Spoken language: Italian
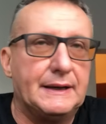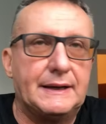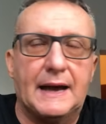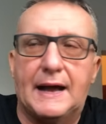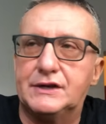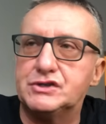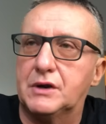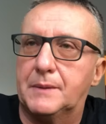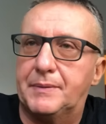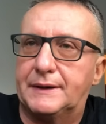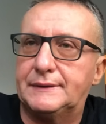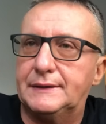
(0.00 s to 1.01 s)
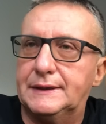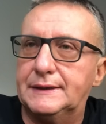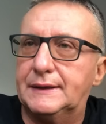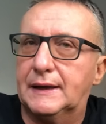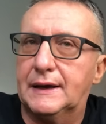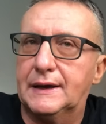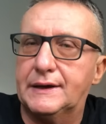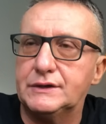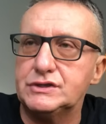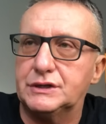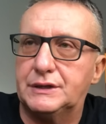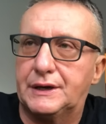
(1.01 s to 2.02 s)
il calcio, la partita,
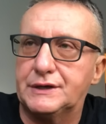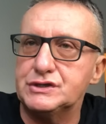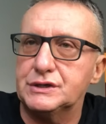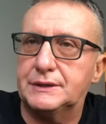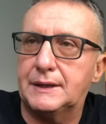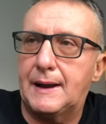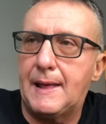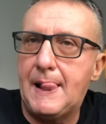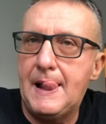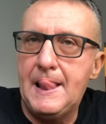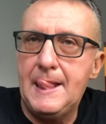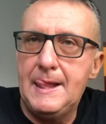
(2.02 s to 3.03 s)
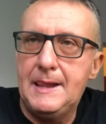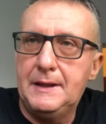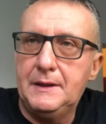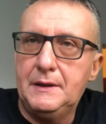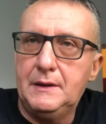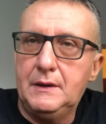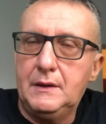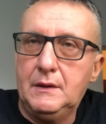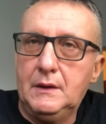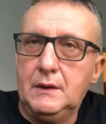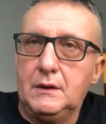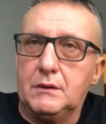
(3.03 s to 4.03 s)
eccetera, eccetera.
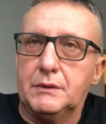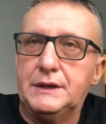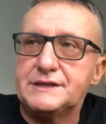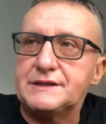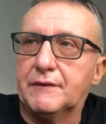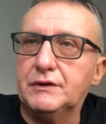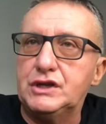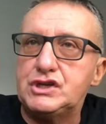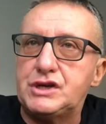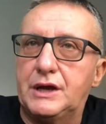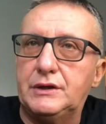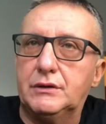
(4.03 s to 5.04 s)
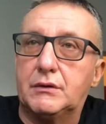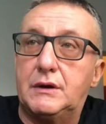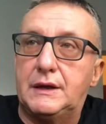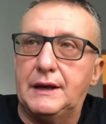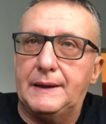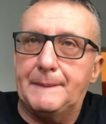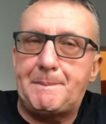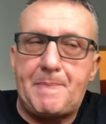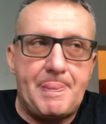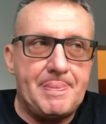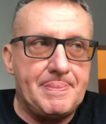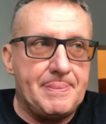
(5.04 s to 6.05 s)
Quindi stavo dicendo che,
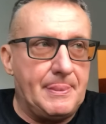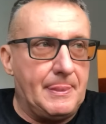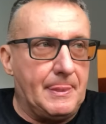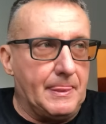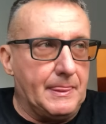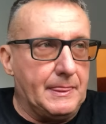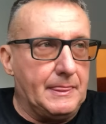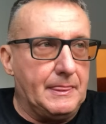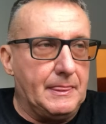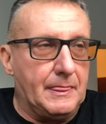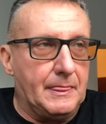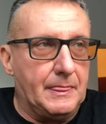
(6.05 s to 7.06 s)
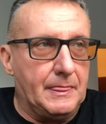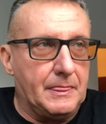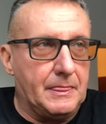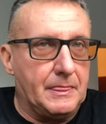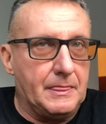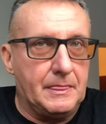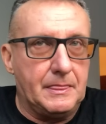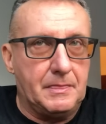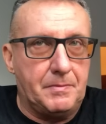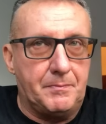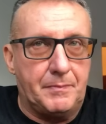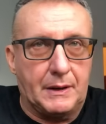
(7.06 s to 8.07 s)
mm,
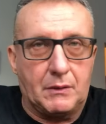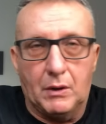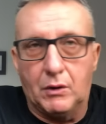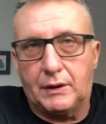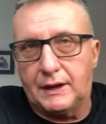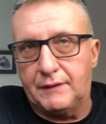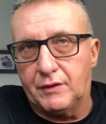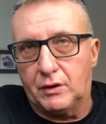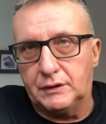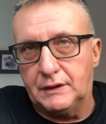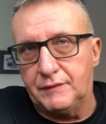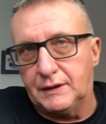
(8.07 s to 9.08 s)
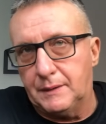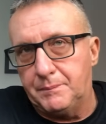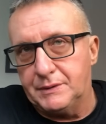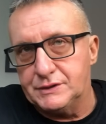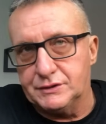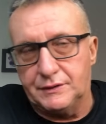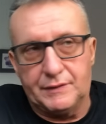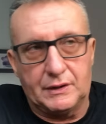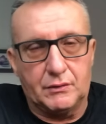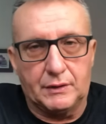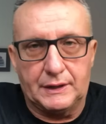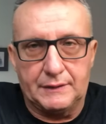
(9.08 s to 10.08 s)
per quello che arriverò a dirvi che il peggio deve
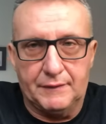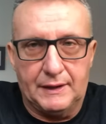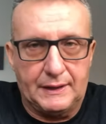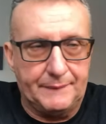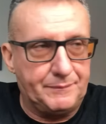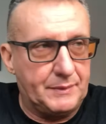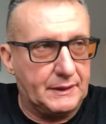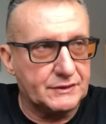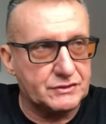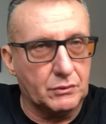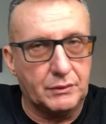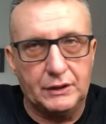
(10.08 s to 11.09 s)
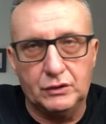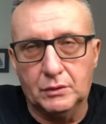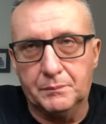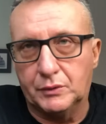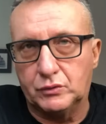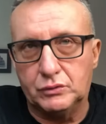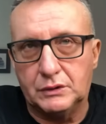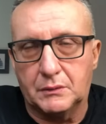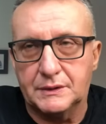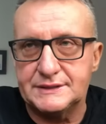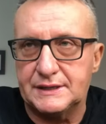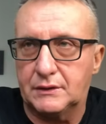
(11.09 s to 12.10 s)
ancora arrivare, perché sto unendo un po' tutte
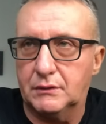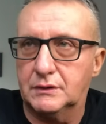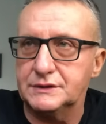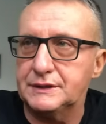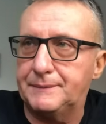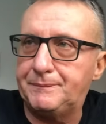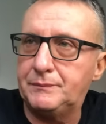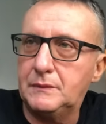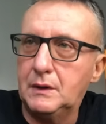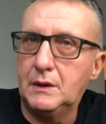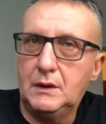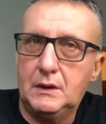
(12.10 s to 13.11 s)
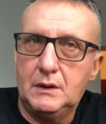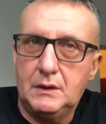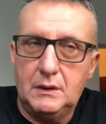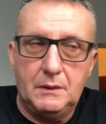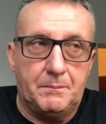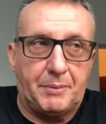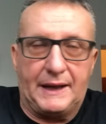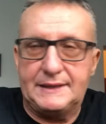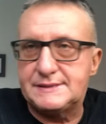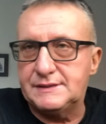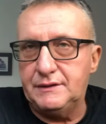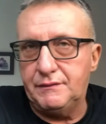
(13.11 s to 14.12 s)
queste cose.
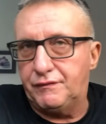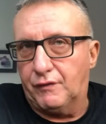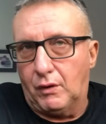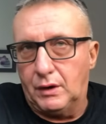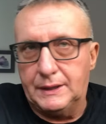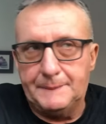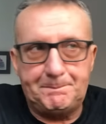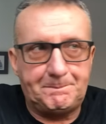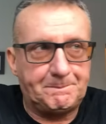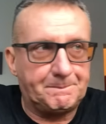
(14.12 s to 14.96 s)
Prezzi folli,